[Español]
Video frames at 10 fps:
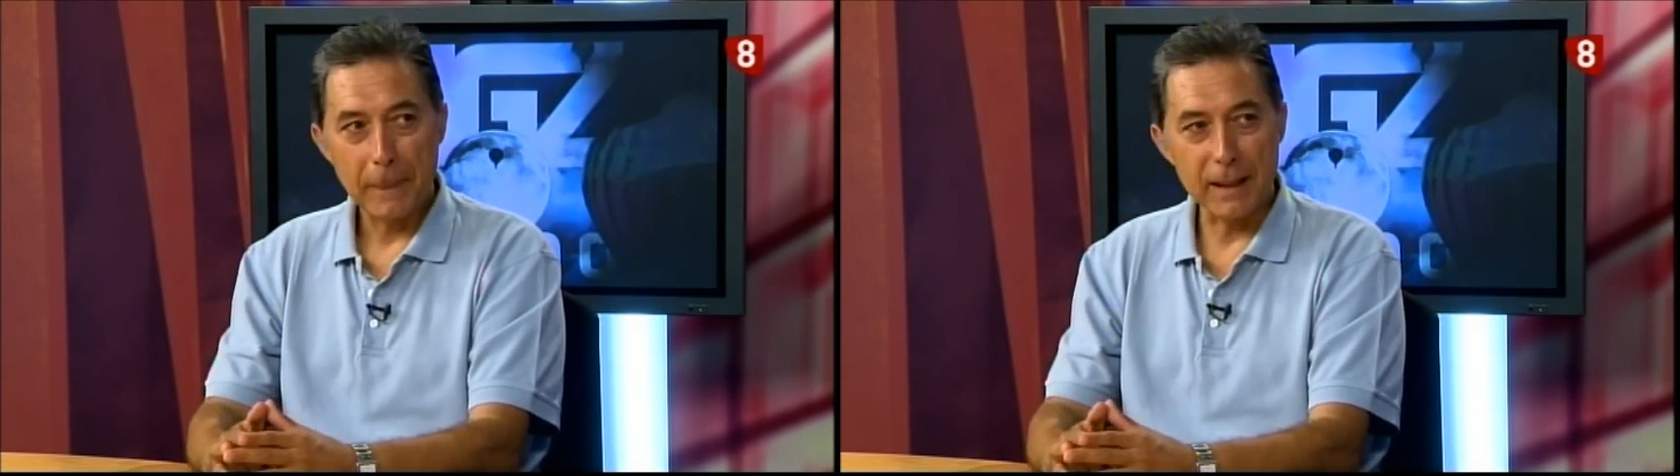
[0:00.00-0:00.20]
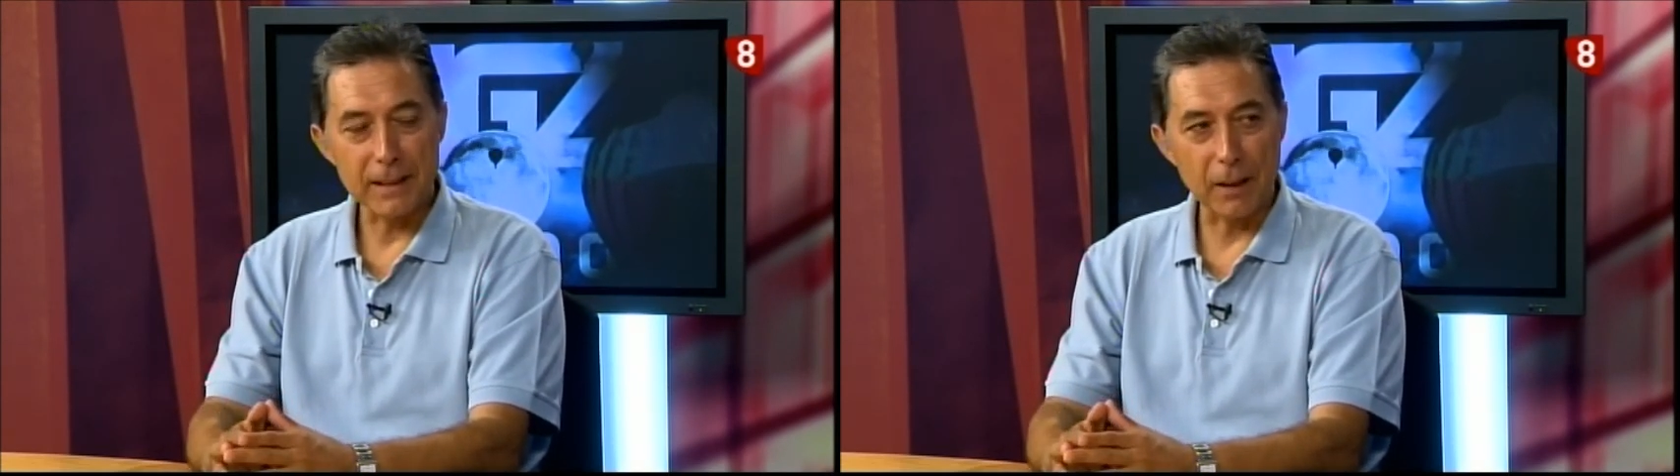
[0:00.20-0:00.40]

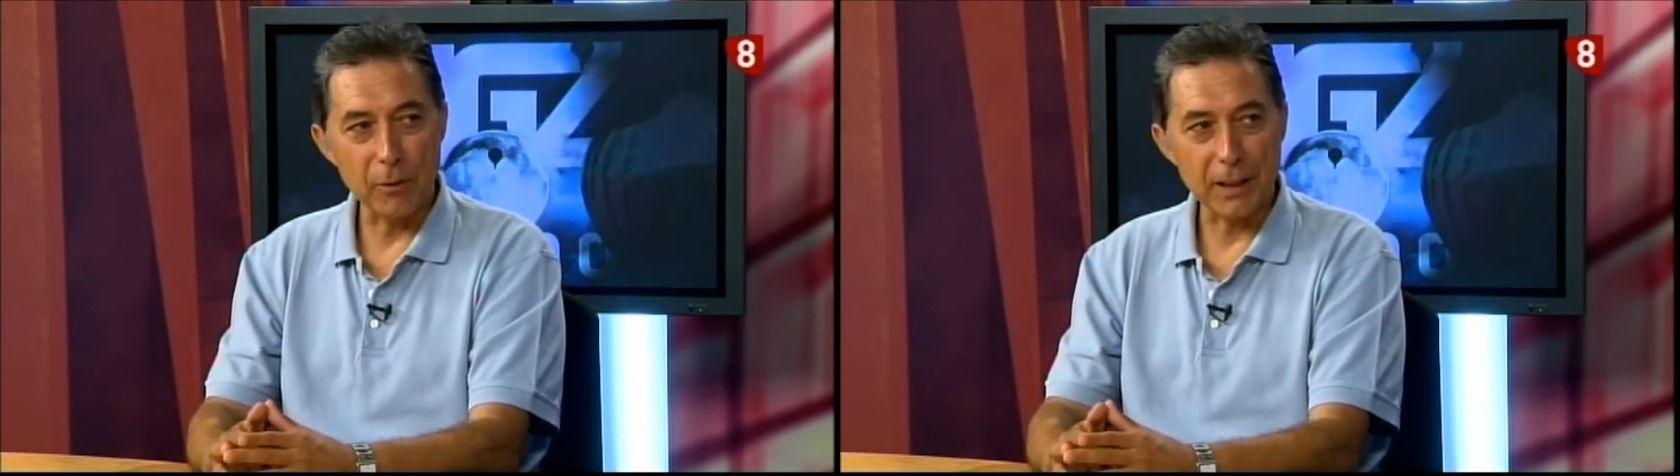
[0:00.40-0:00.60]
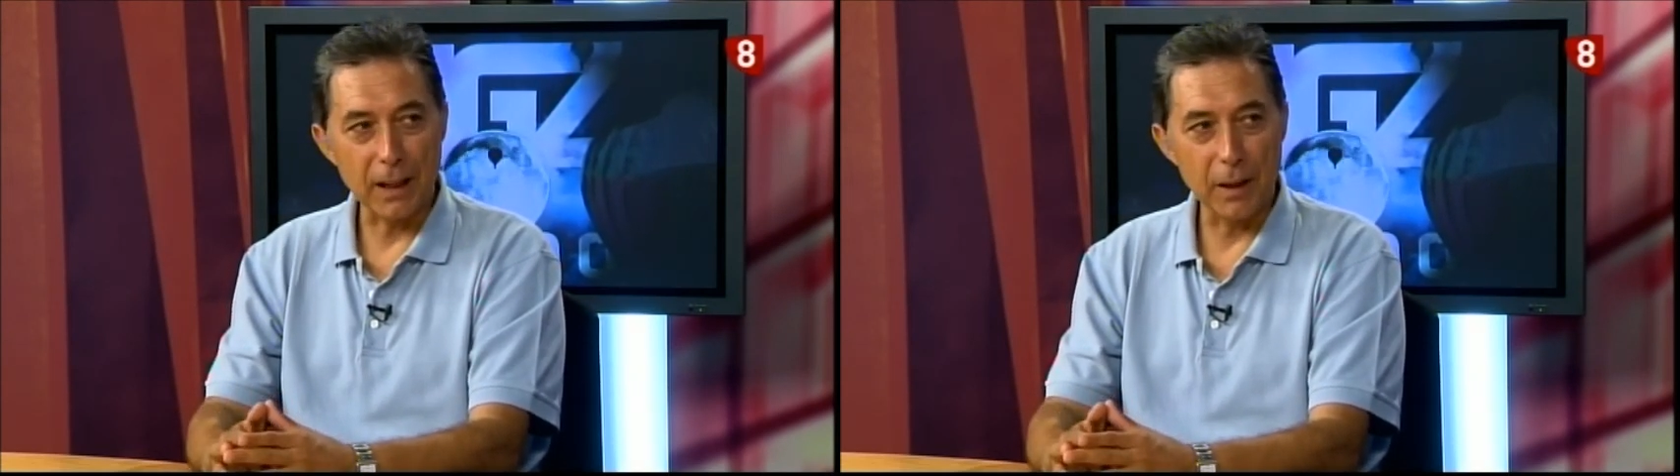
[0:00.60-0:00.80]
que están en
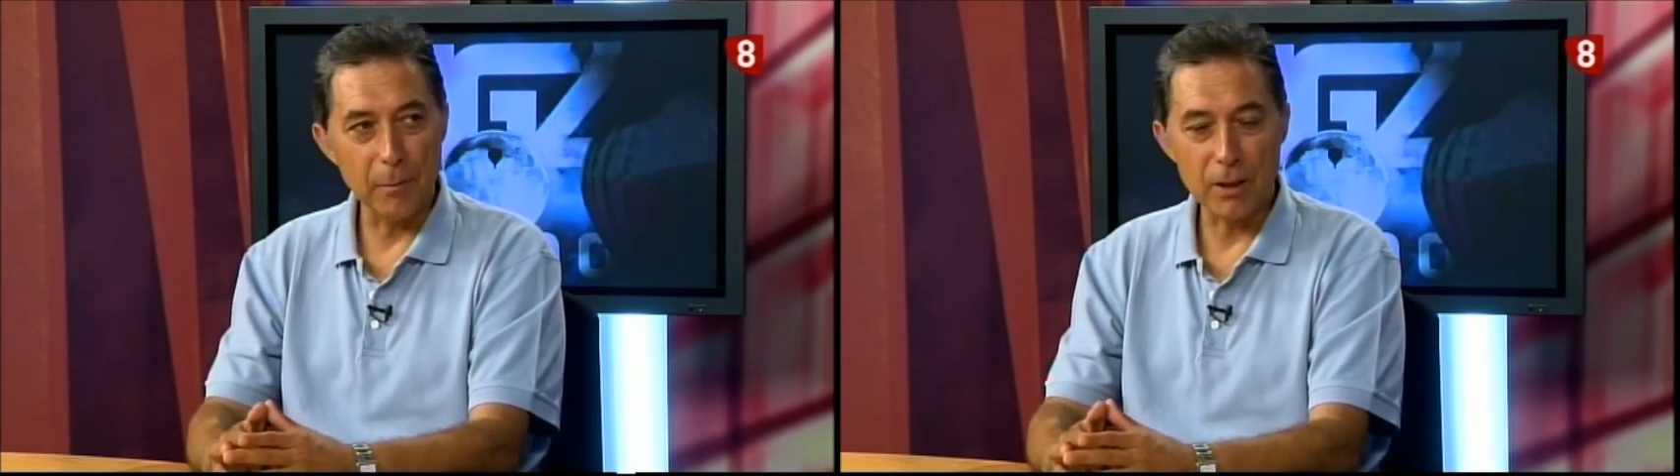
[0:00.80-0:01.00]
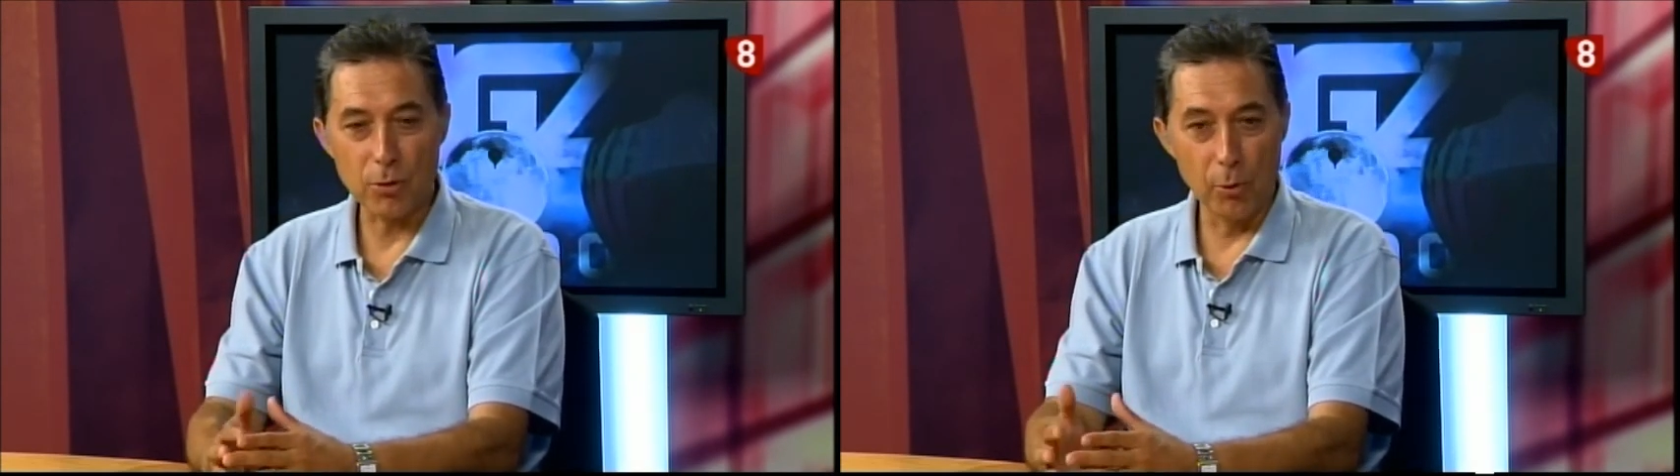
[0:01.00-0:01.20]
nuestra
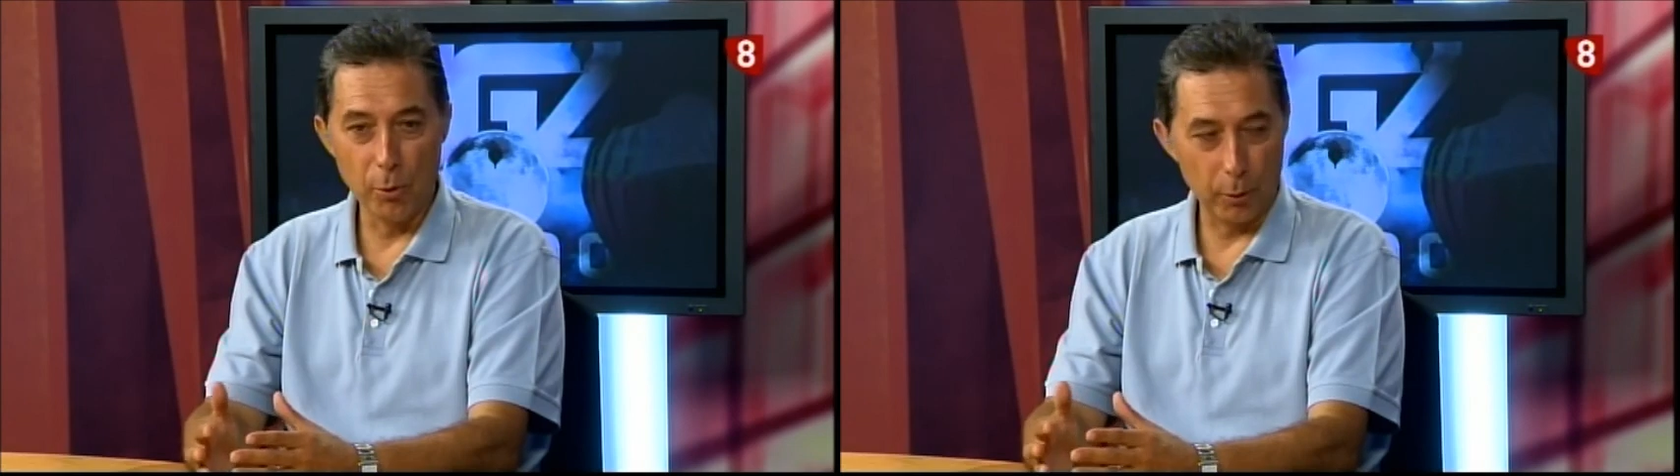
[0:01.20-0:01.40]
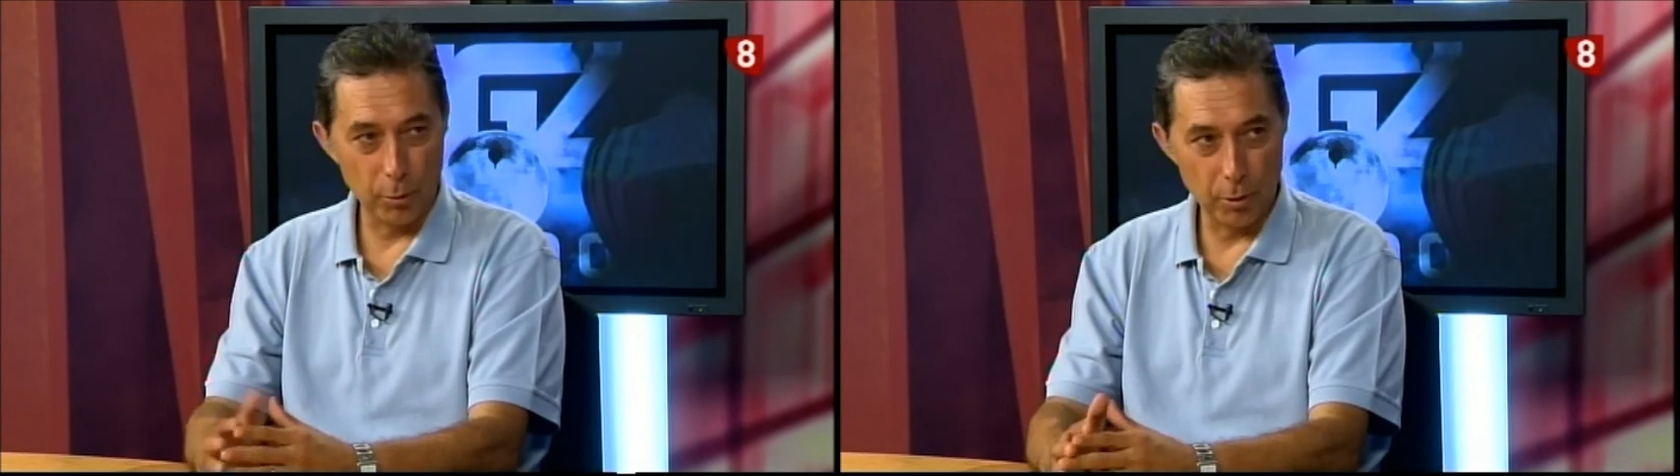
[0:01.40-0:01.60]
academia son
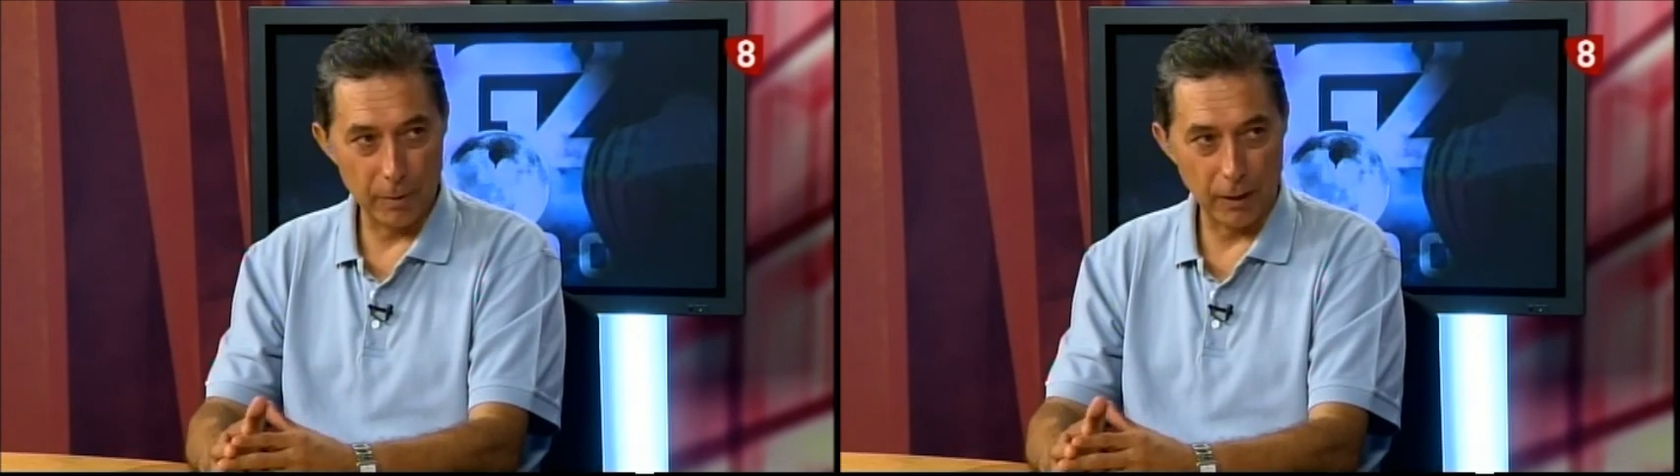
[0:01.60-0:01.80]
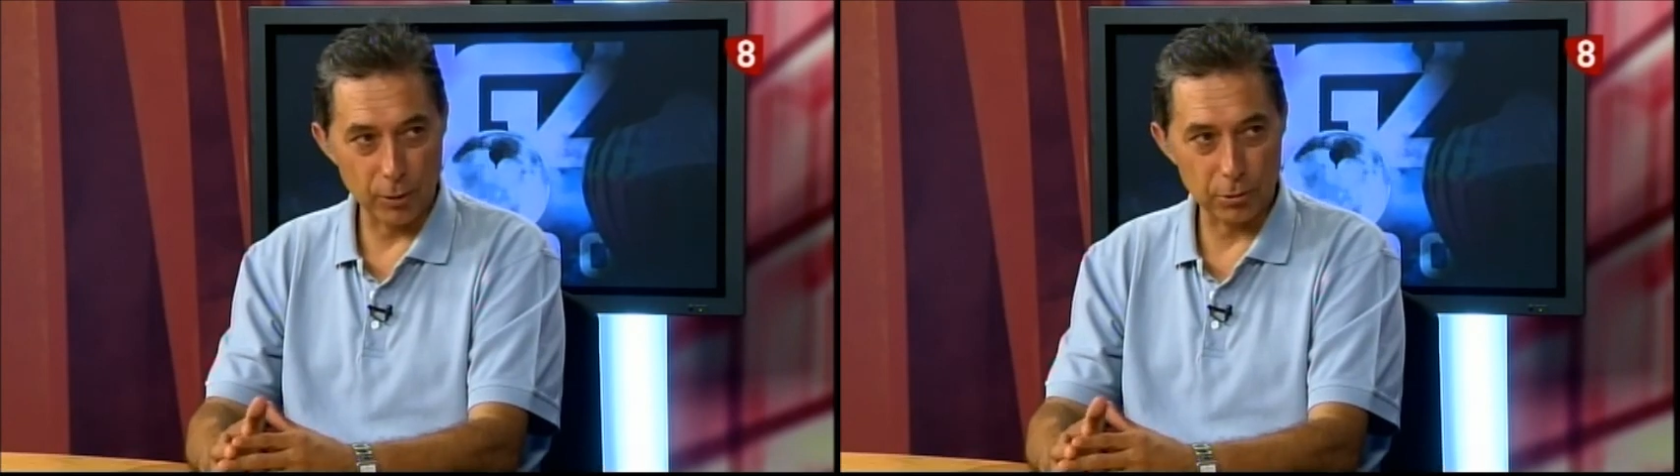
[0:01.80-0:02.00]
un orgullo
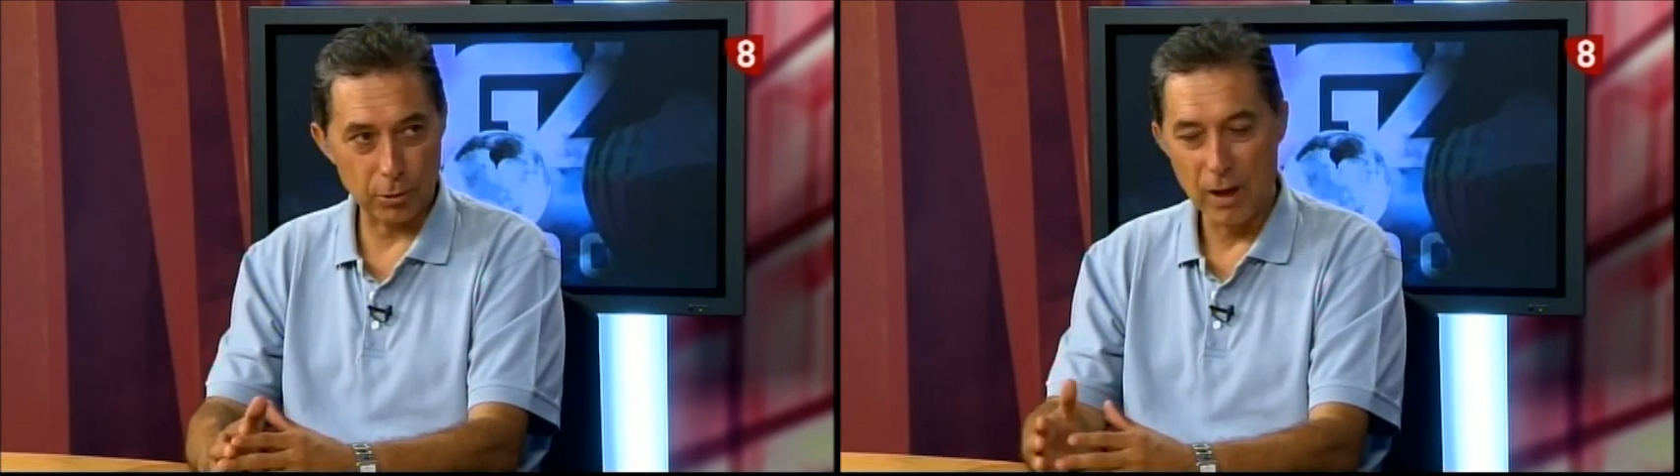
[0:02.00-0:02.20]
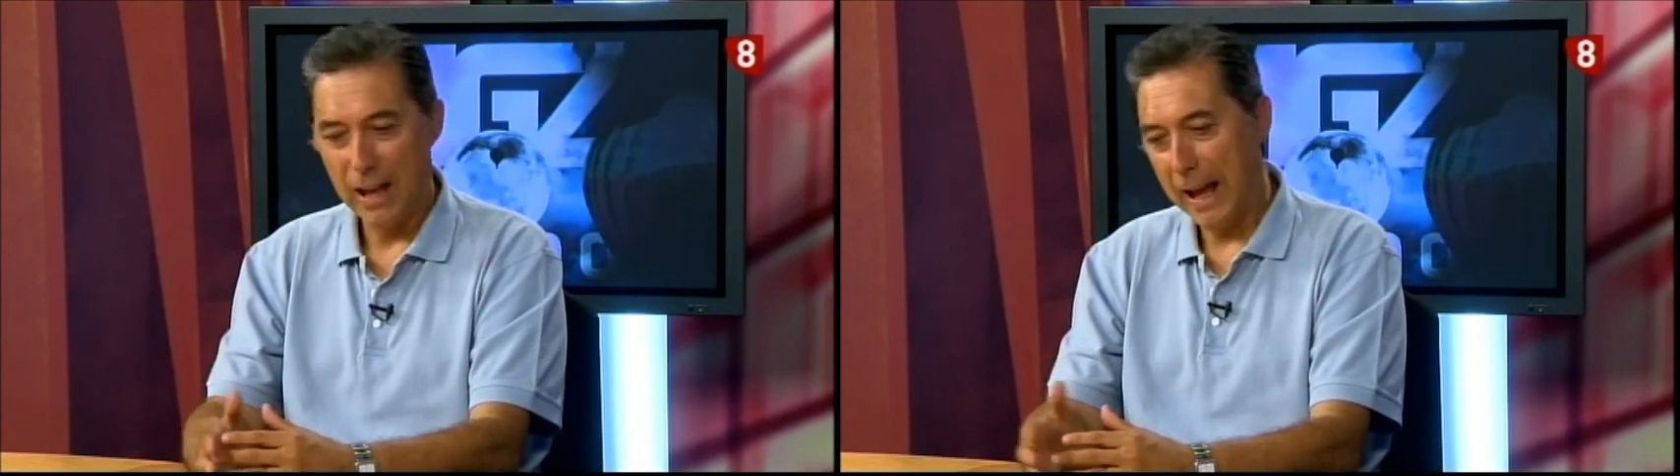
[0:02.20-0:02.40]
para
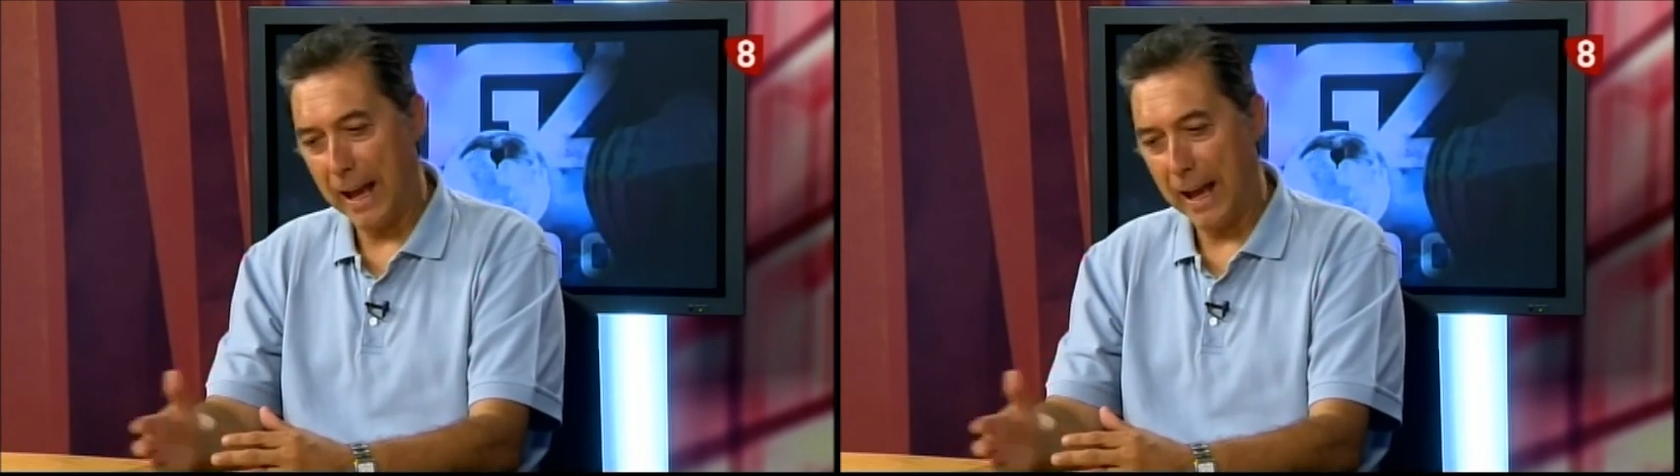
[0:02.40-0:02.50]
nosotros,